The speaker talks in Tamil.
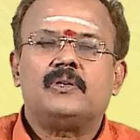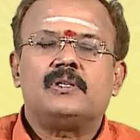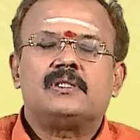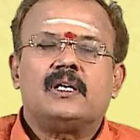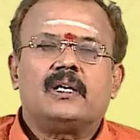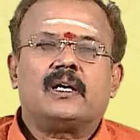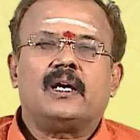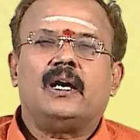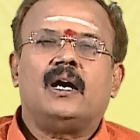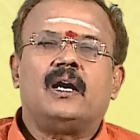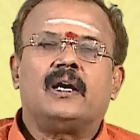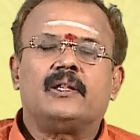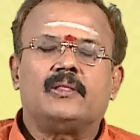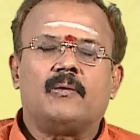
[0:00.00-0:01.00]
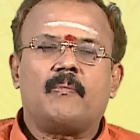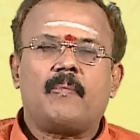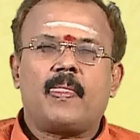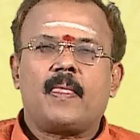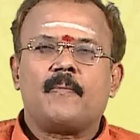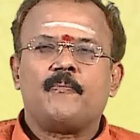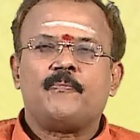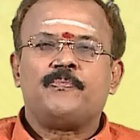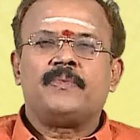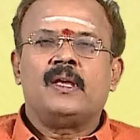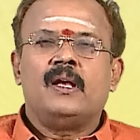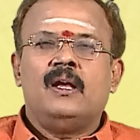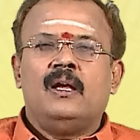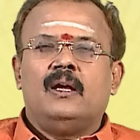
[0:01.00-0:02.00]
பொருள் சேர்க்கை ஆனந்தம்
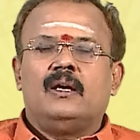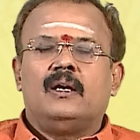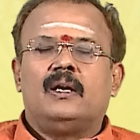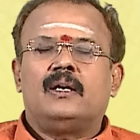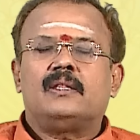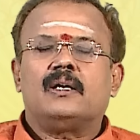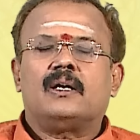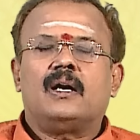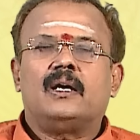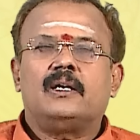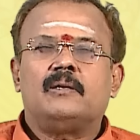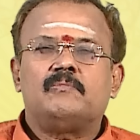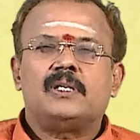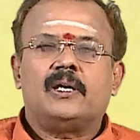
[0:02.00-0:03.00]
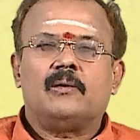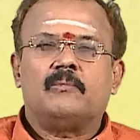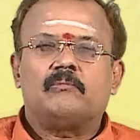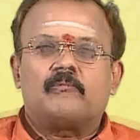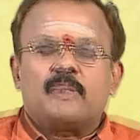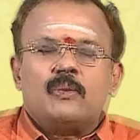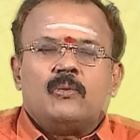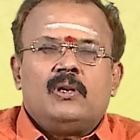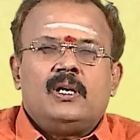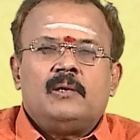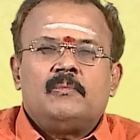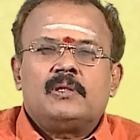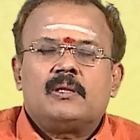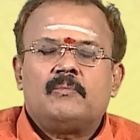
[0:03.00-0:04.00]
எடுத்த காரியம் ஜெயம்
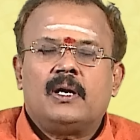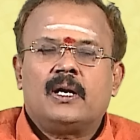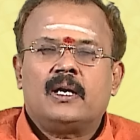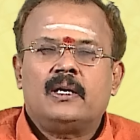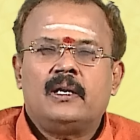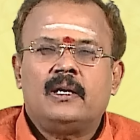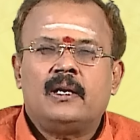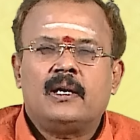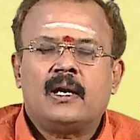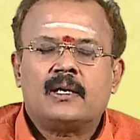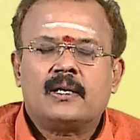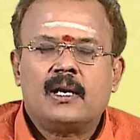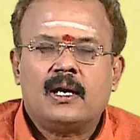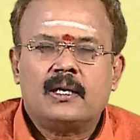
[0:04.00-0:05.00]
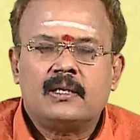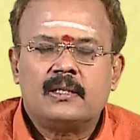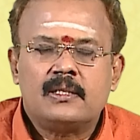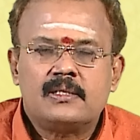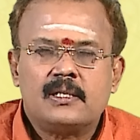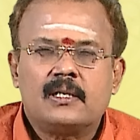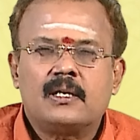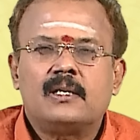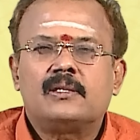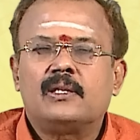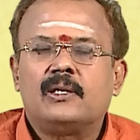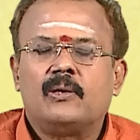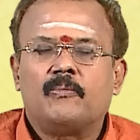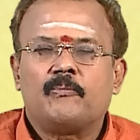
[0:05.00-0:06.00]
தொழில் நிமித்தமாக நீண்ட நாட்களாக இருந்த சிக்கல்
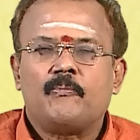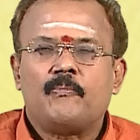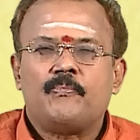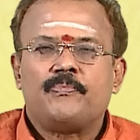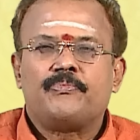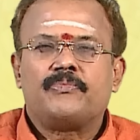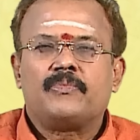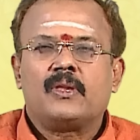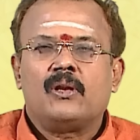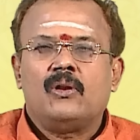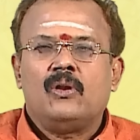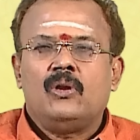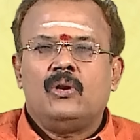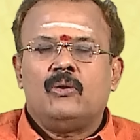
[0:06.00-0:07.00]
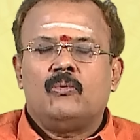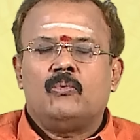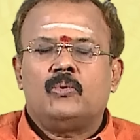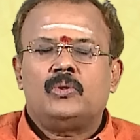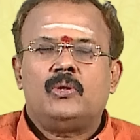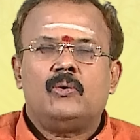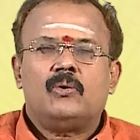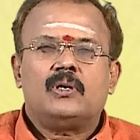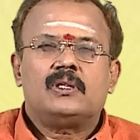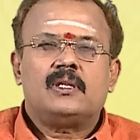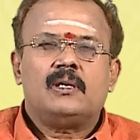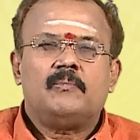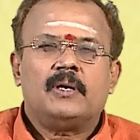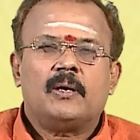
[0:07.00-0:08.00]
தீரும்
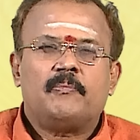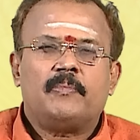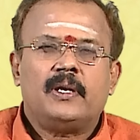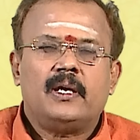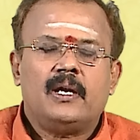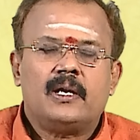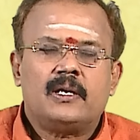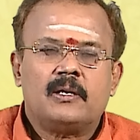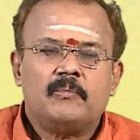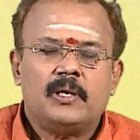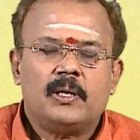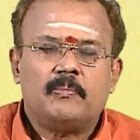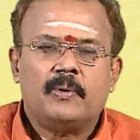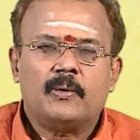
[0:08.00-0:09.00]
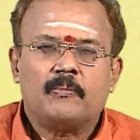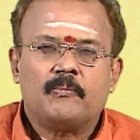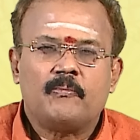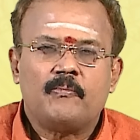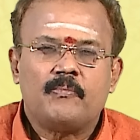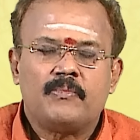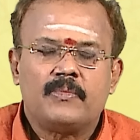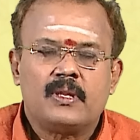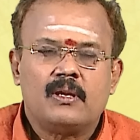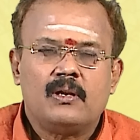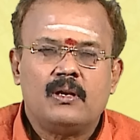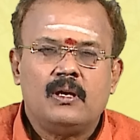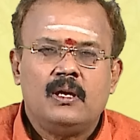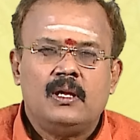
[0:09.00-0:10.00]
உத்தியோகத்தில் மிகப்பெரிய ஏற்றம் ஏற்படும்
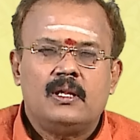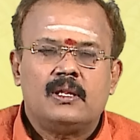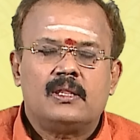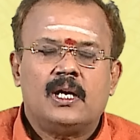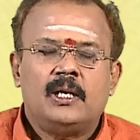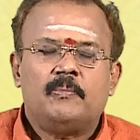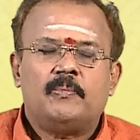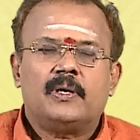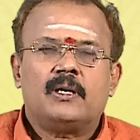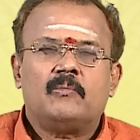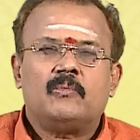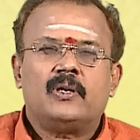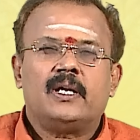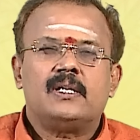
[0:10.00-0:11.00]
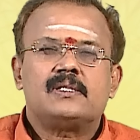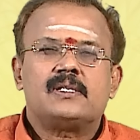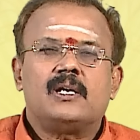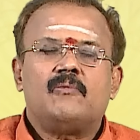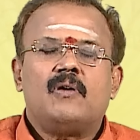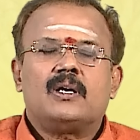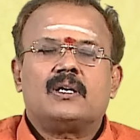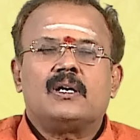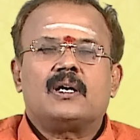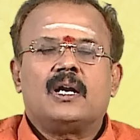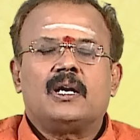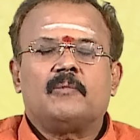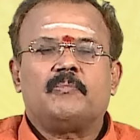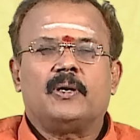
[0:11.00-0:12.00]
தனிப்பட்ட முறையில் செல்வாக்கு
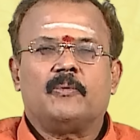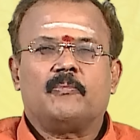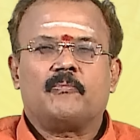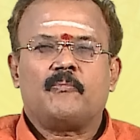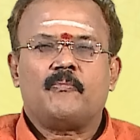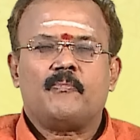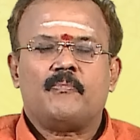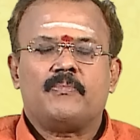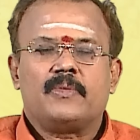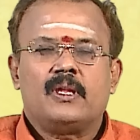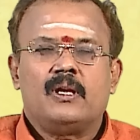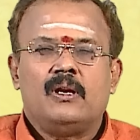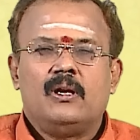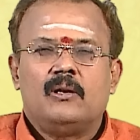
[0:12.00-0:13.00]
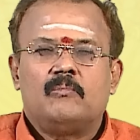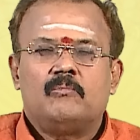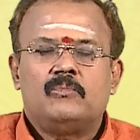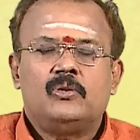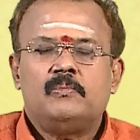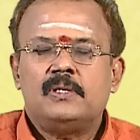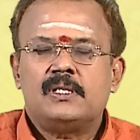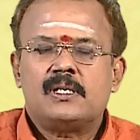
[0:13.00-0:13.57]
காணப்படும் பூமி